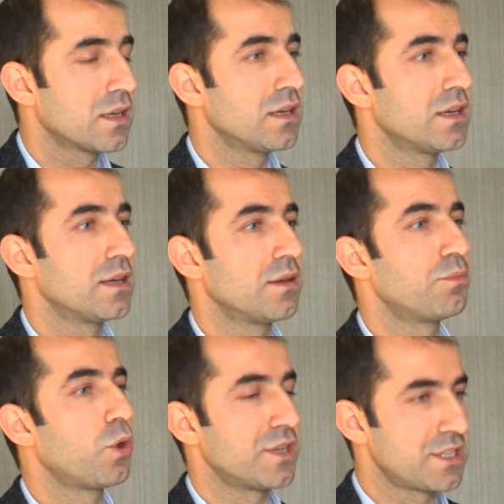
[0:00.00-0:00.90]
e,
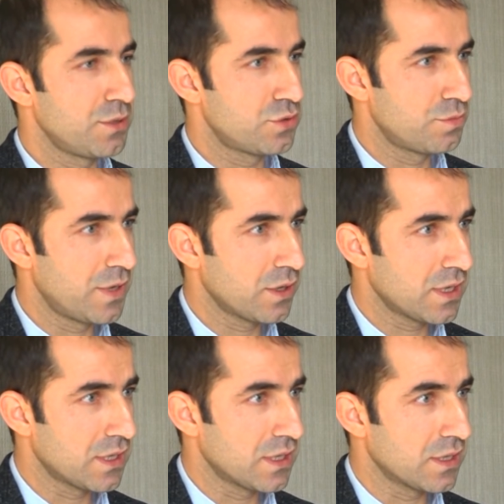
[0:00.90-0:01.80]
böylesi bir cümleyi e,
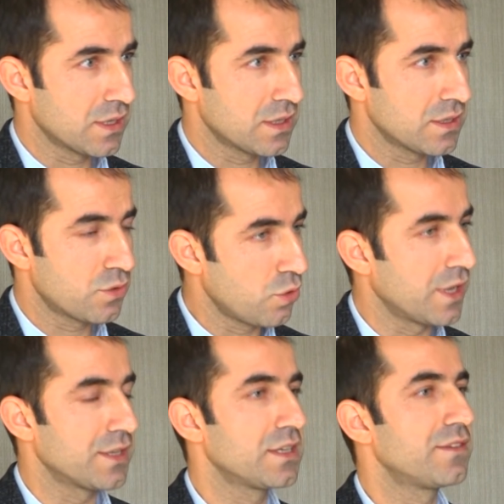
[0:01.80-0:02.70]

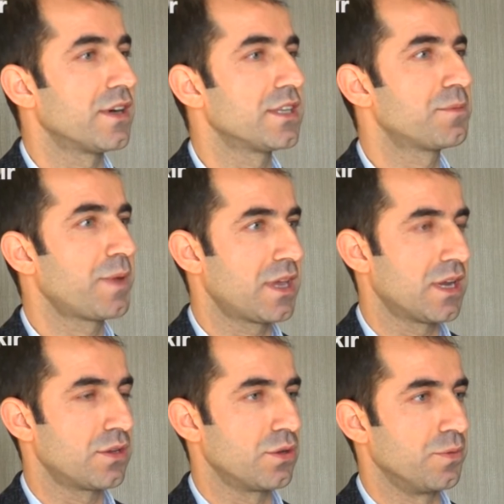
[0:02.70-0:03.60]
kullandığını ifade etmek
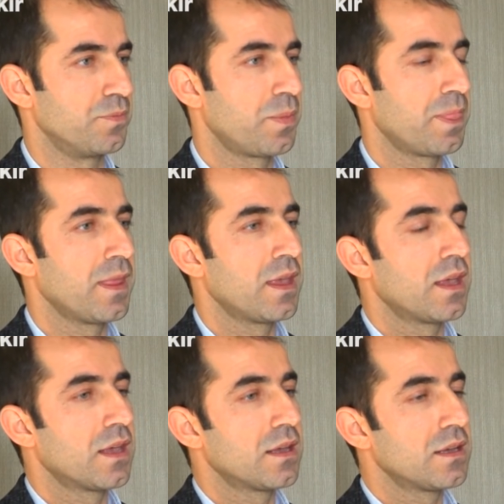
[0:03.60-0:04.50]
gerekiyor.
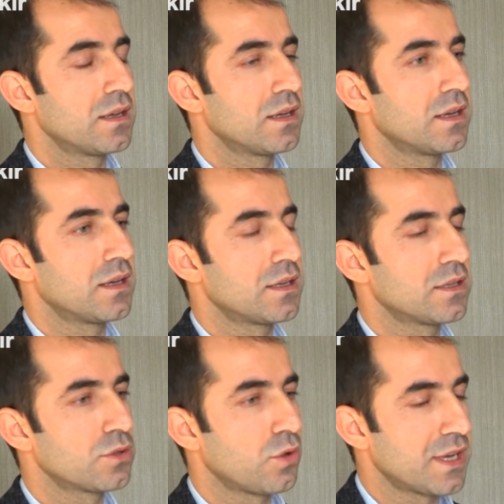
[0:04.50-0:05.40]
E,
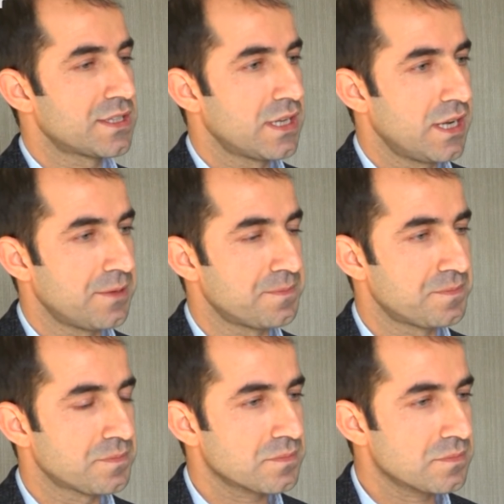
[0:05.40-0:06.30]
dolayısıyla
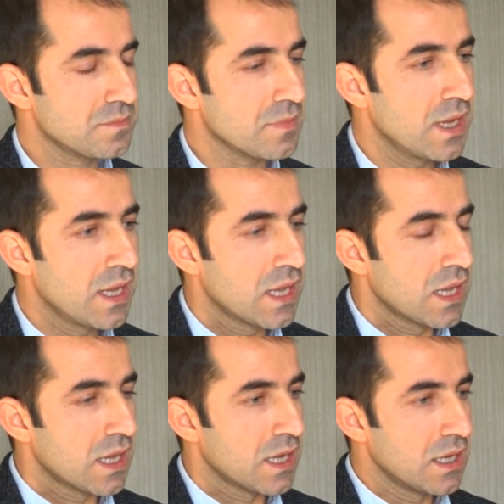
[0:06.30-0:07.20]

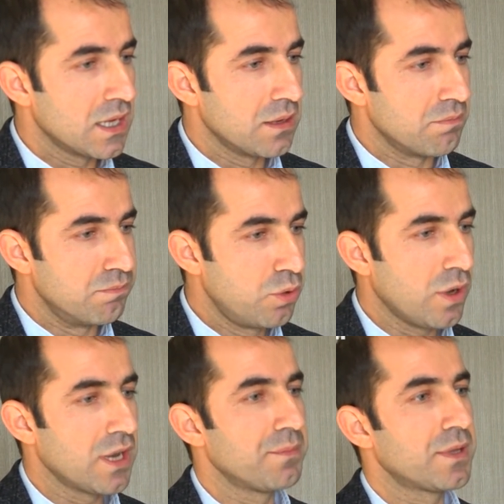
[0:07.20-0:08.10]
e, bu
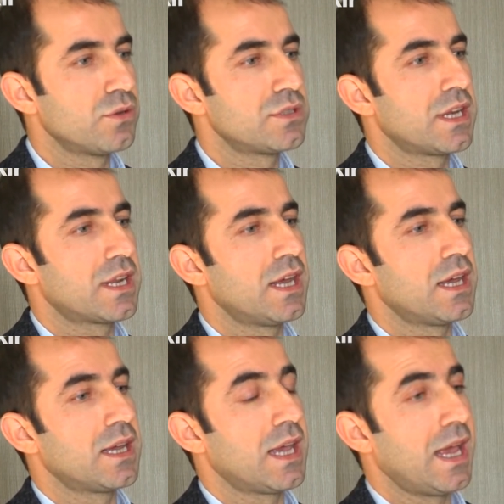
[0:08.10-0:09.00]
anlamda özellikle